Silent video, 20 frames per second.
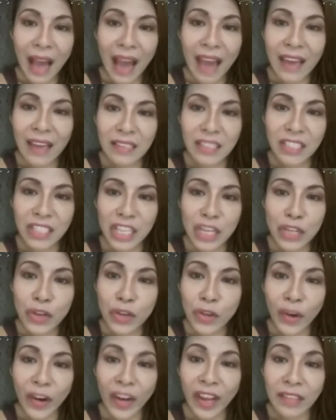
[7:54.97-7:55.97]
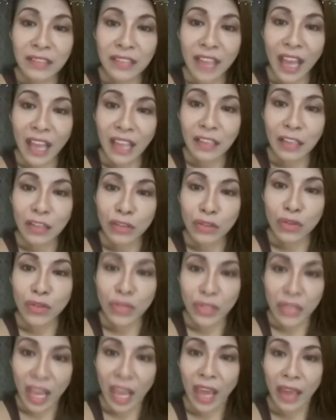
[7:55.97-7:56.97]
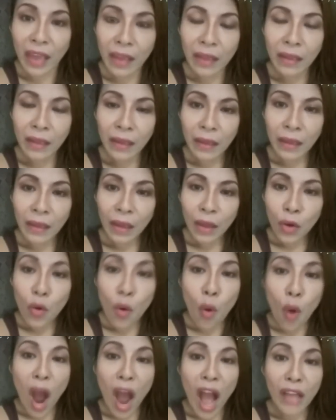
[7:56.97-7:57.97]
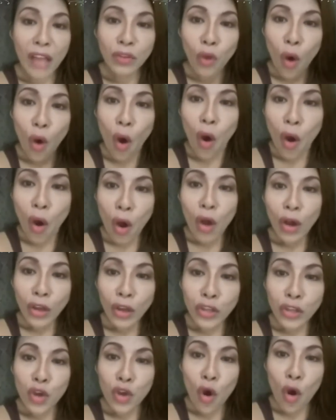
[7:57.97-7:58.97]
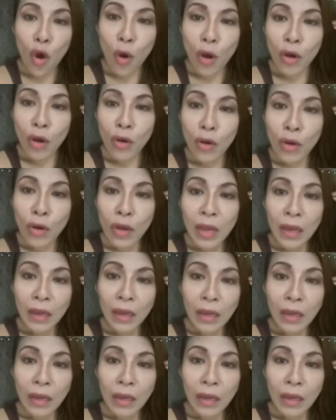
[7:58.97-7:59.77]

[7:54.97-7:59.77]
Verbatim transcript: Kahit sino you're entitled to say kung ano yung